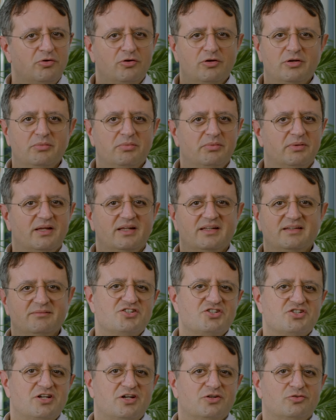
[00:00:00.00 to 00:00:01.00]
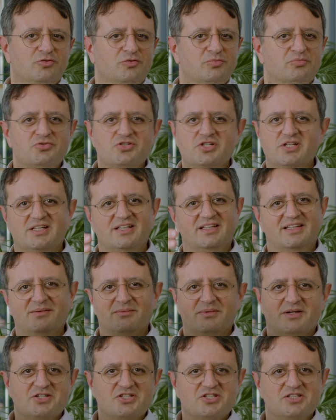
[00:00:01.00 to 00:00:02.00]
böyle bir yani jargon bu
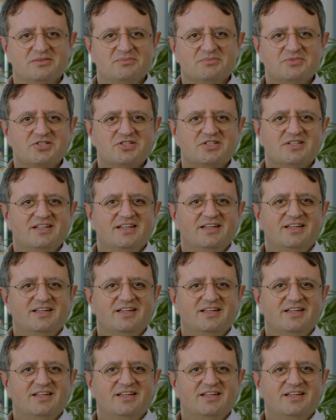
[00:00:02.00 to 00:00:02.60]
şekilde başlamış.